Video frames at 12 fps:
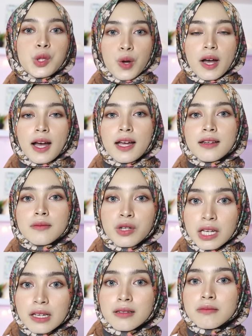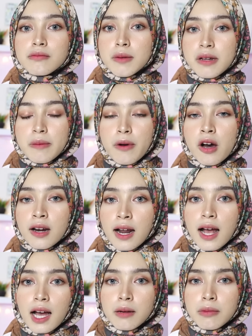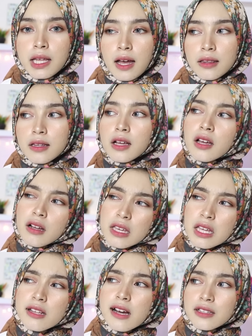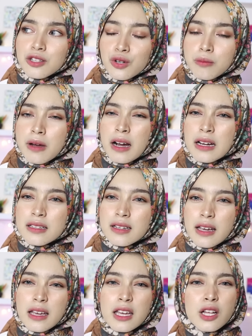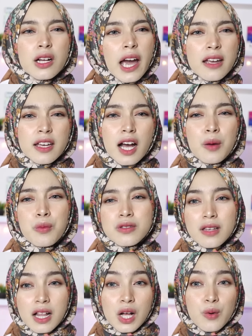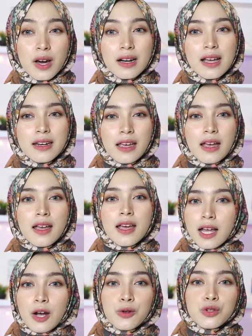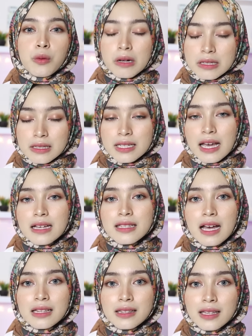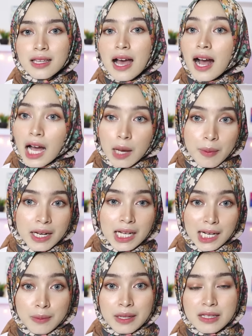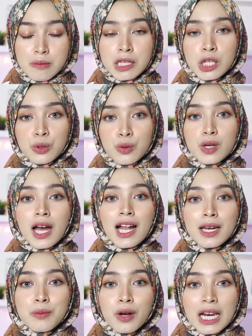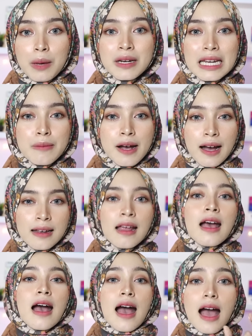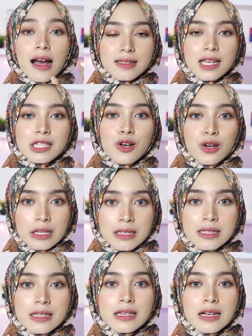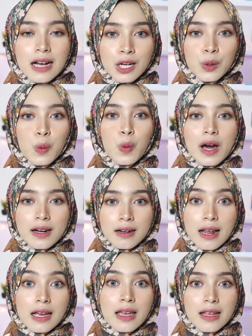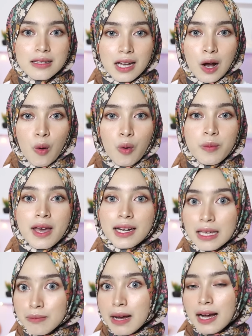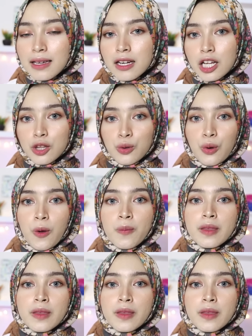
itu akan mungkin beberapa orang akan melihat ih nggak cocok banget deh, ih kayaknya kamu salah warna deh. Nah untuk mensiasati anggapan-anggapan seperti itu, kalian boleh menambahkan aksesoris dengan warna hijau biar ngimbangin gitu.